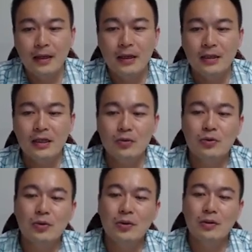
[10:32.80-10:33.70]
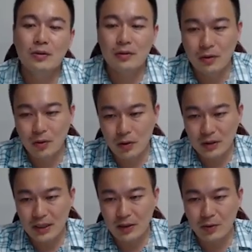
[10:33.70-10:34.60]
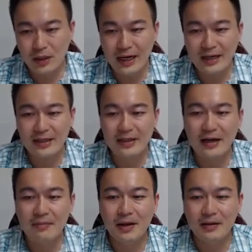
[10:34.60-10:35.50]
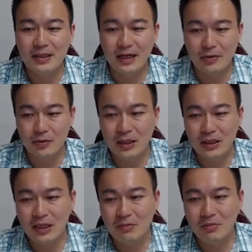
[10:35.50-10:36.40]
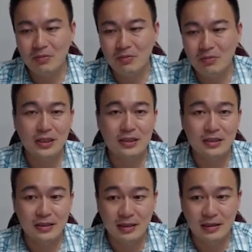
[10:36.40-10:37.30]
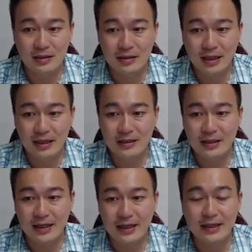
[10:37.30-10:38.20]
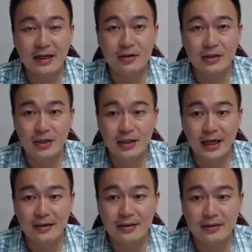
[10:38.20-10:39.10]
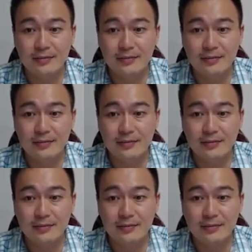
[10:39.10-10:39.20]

例如说，像我拉一根钢棒，假如应力应变曲线是这个大家现在看到的这个样子，